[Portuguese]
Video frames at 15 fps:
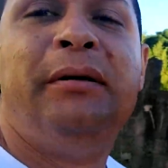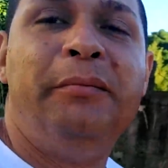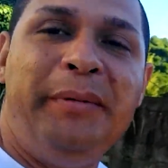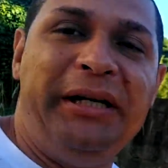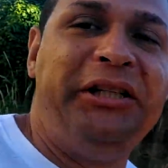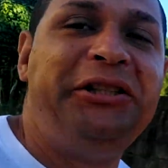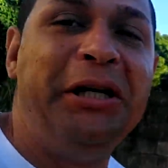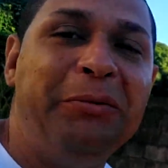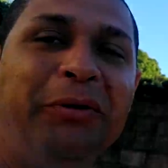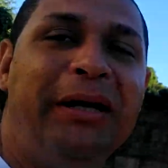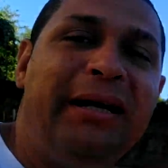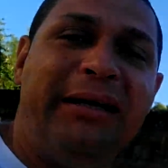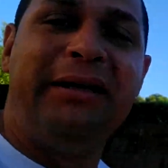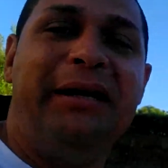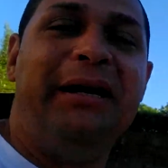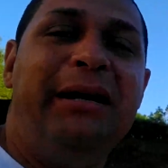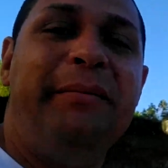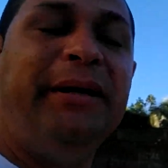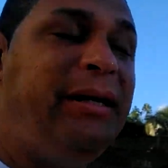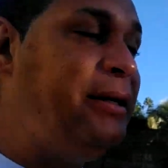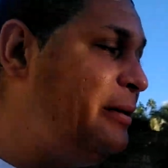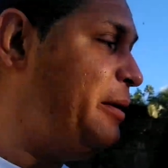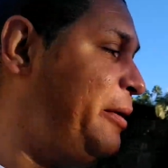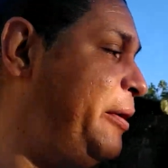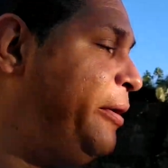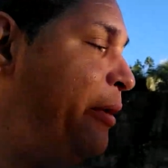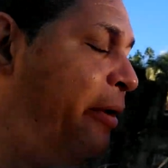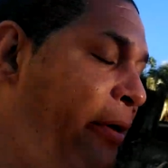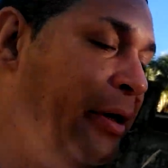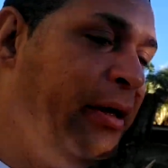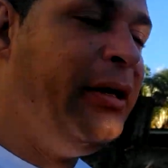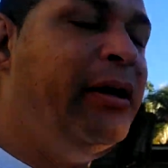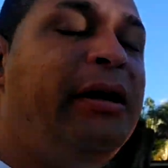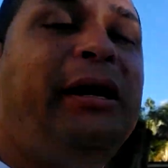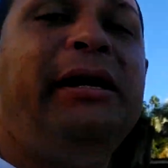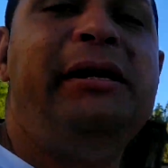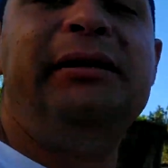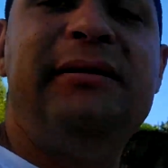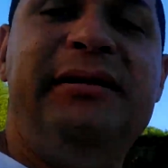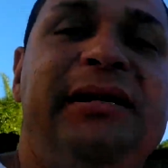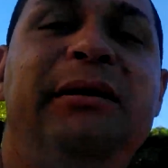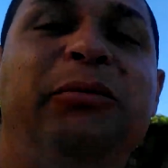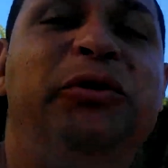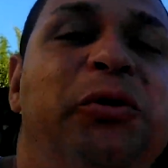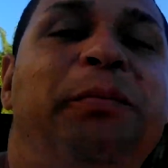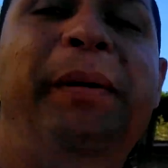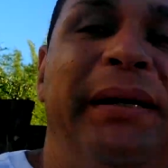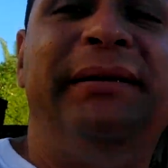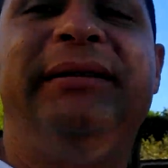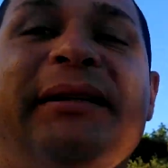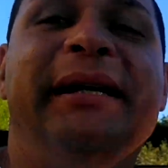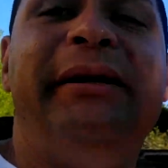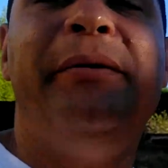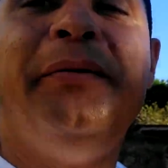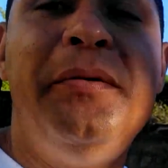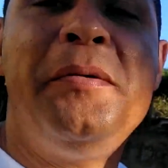Mexemos na câmera. Iniciamos o passeio